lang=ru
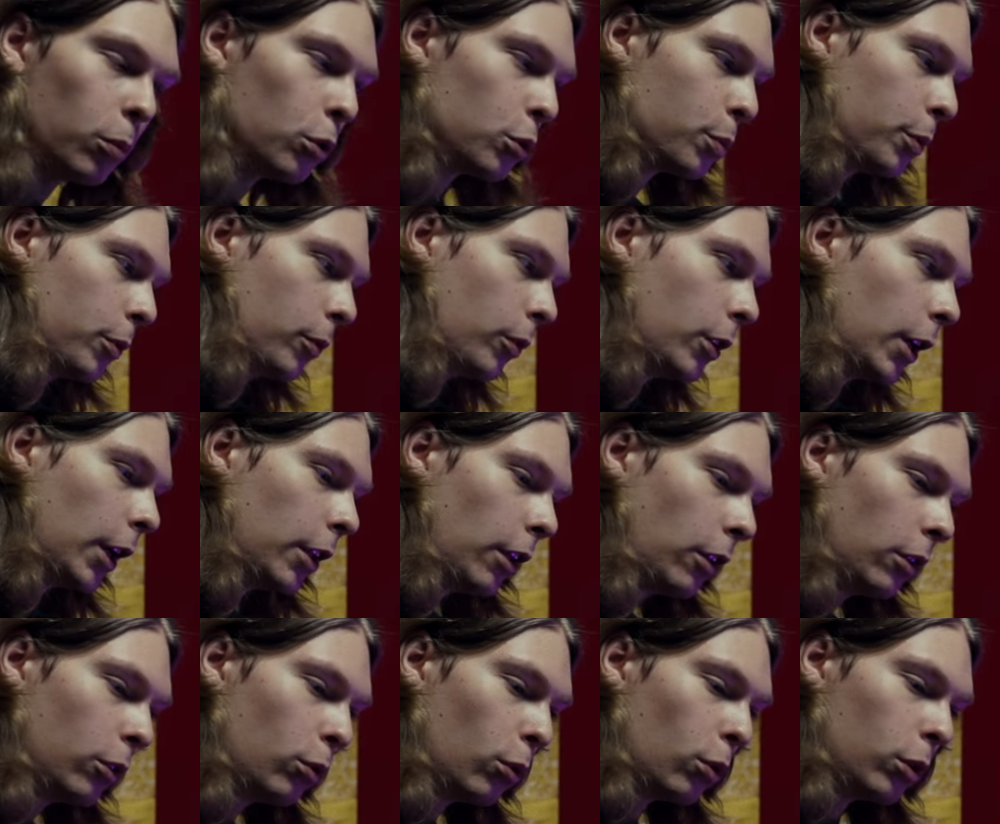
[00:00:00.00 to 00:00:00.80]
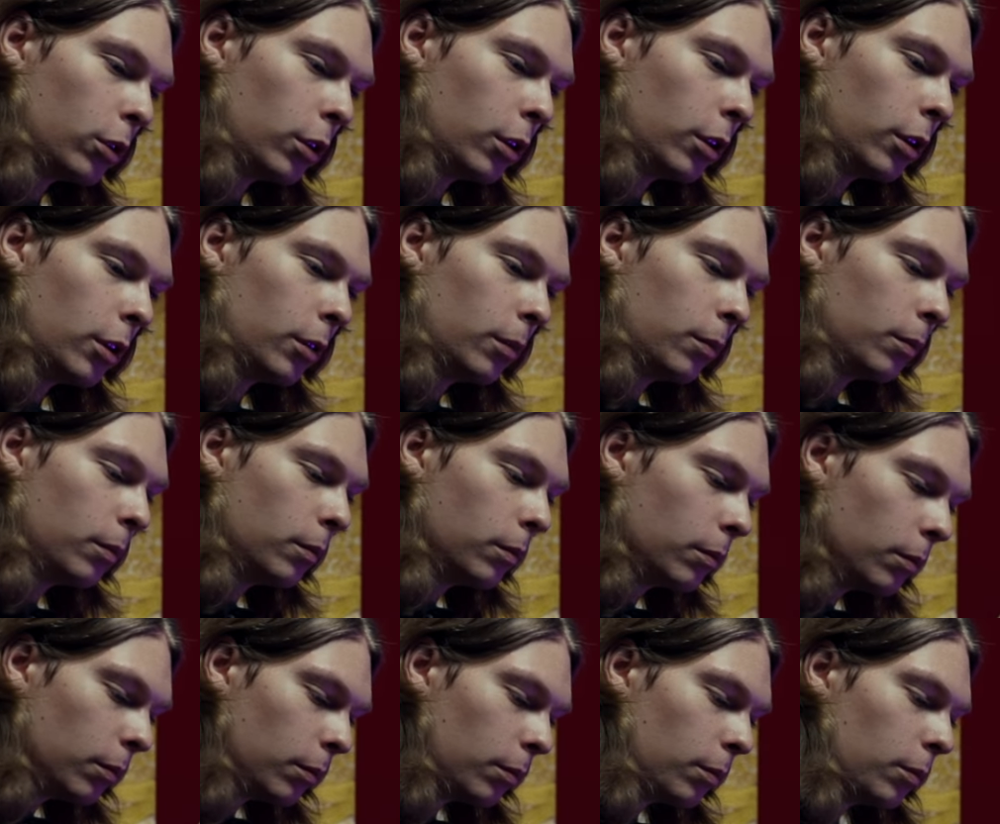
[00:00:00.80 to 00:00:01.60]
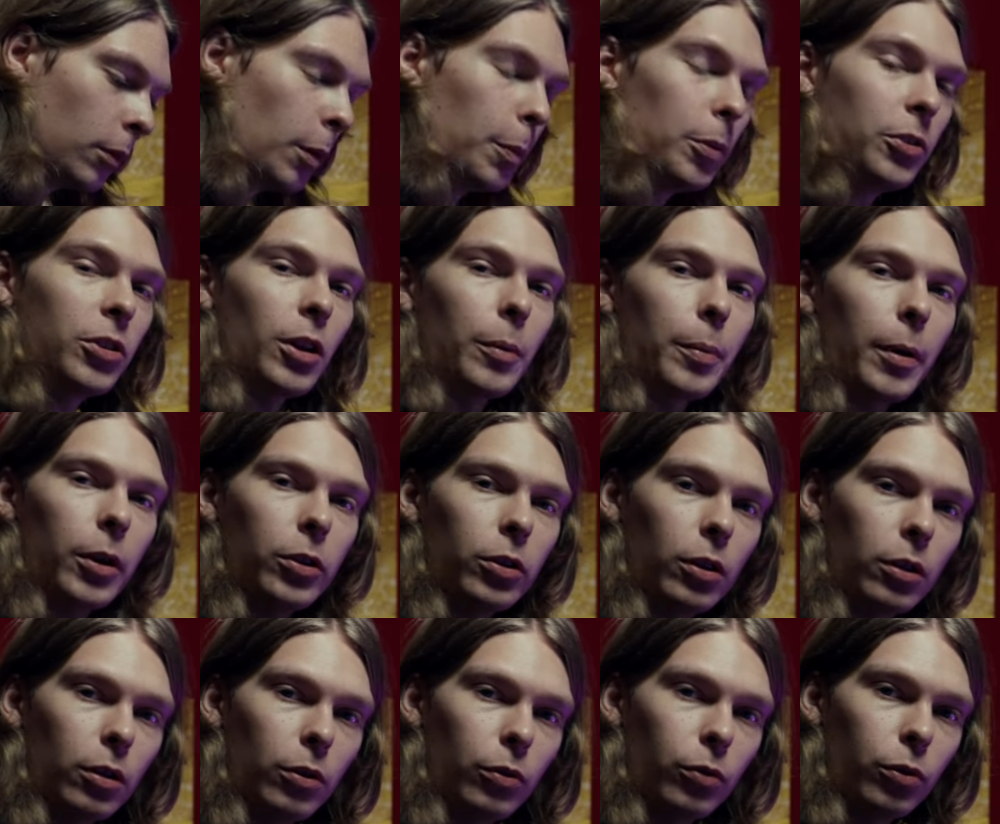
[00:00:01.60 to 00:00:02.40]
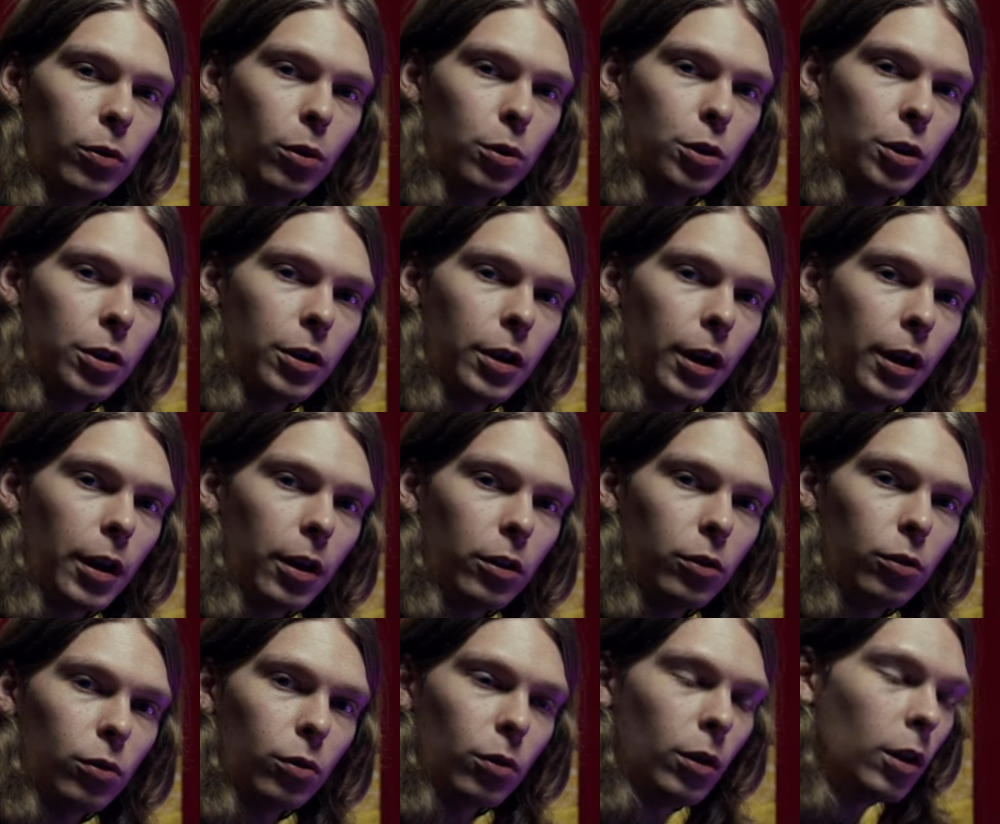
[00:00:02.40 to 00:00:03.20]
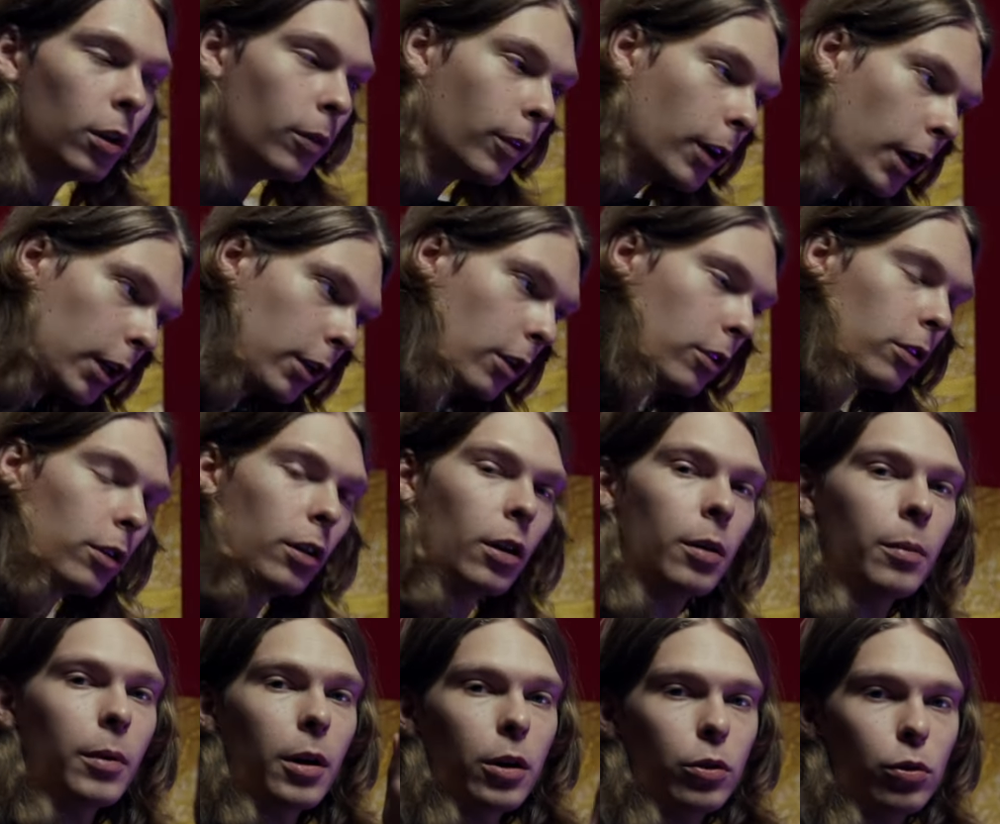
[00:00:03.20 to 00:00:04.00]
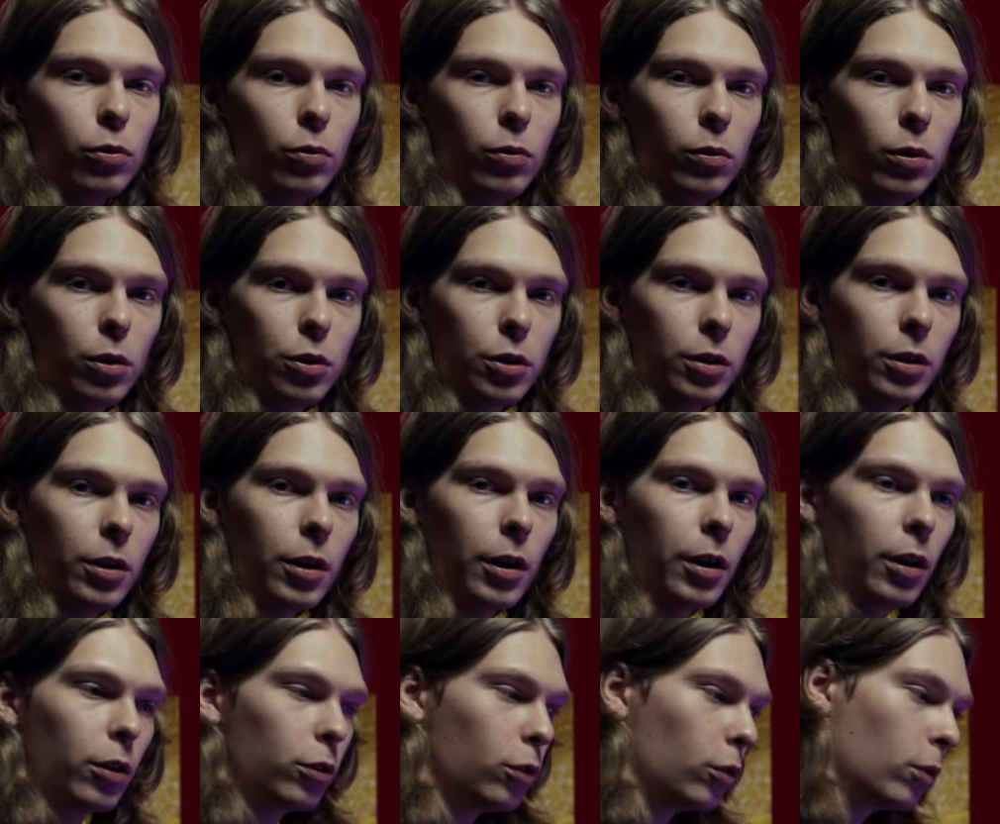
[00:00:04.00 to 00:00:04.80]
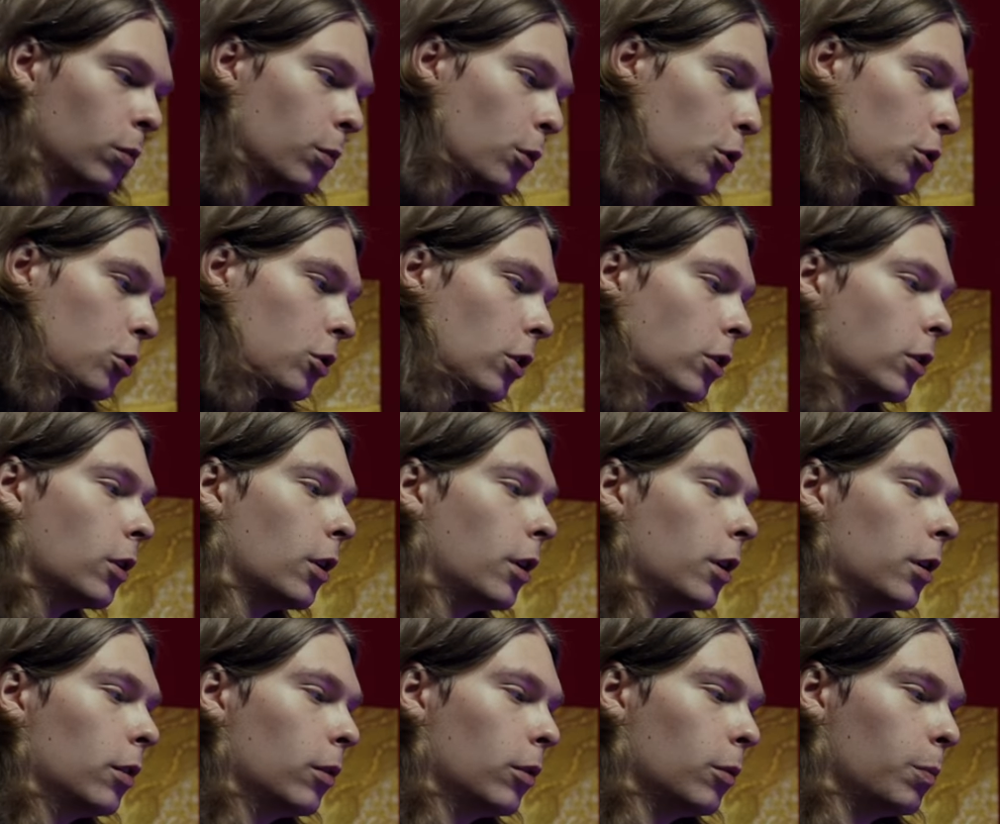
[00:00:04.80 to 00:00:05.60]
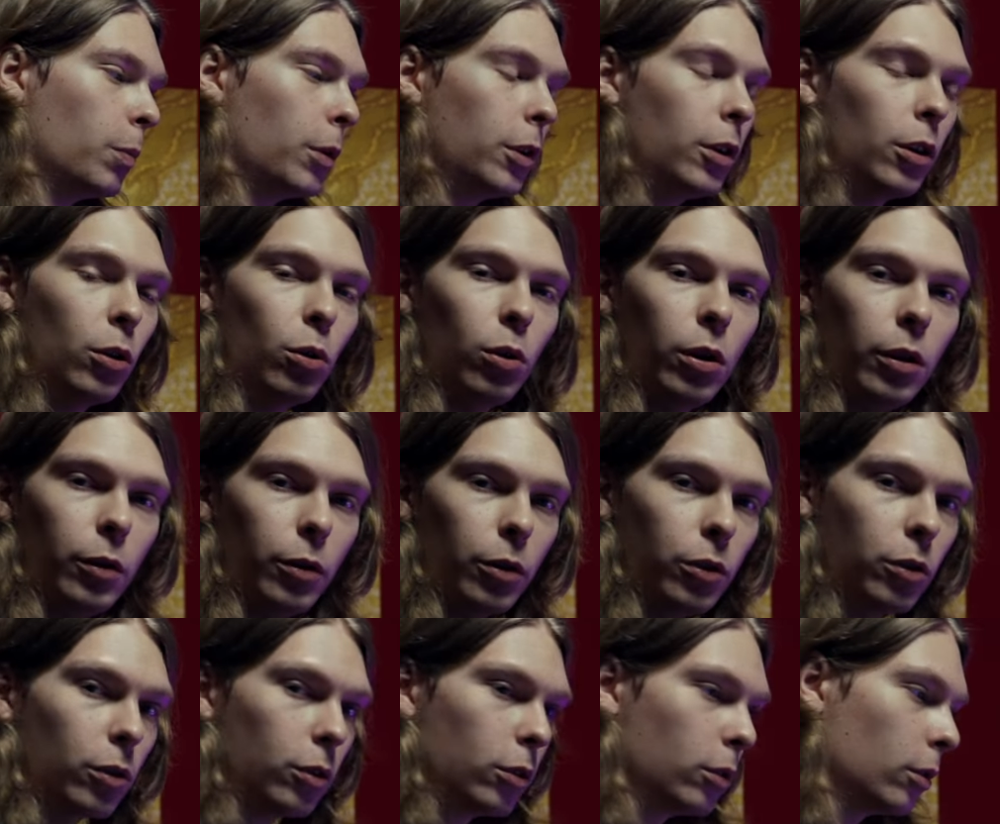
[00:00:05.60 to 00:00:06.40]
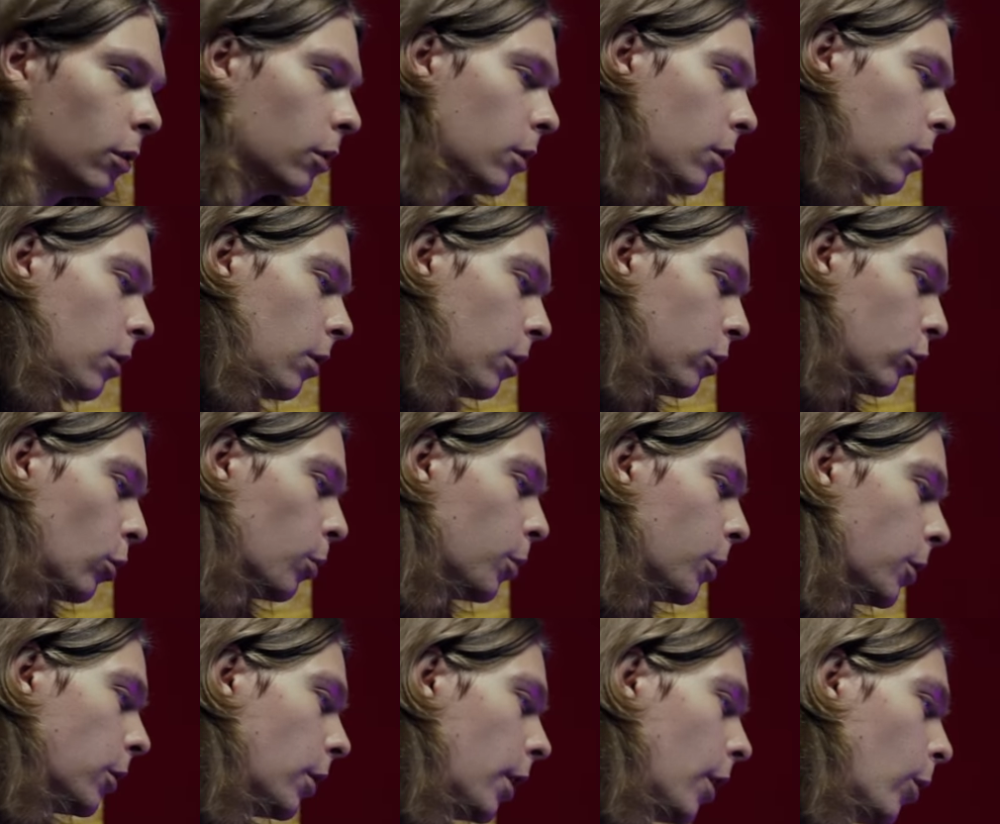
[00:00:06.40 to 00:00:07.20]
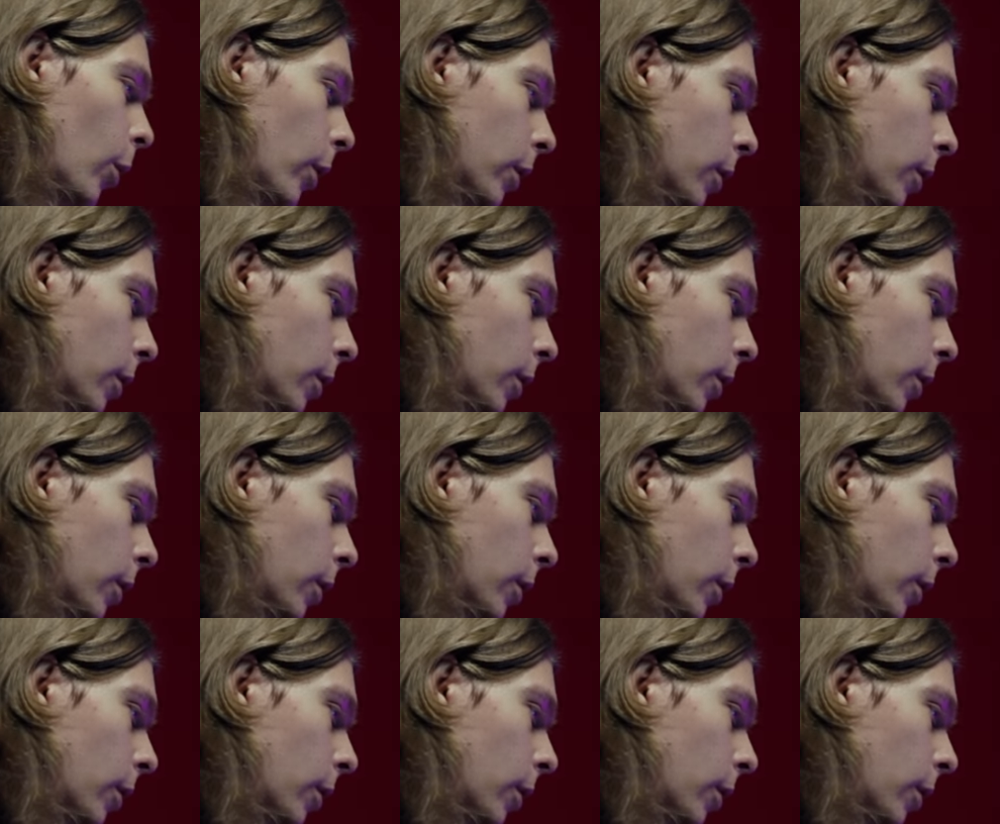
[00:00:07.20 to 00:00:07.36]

Может быть, вы хотите только на 50% включить коррекцию, или вы хотите на максимум включить коррекцию. Вы можете это подрегулировать э, кнопкой dry